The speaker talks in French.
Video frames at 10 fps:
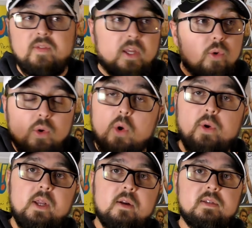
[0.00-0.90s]
avec deux clans
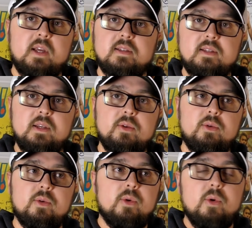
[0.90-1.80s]
heal, c'est assez
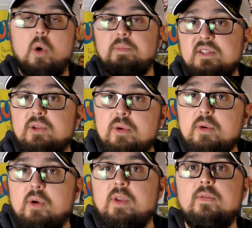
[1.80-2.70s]
euh, ambitieux
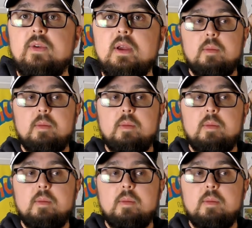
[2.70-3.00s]
en effet.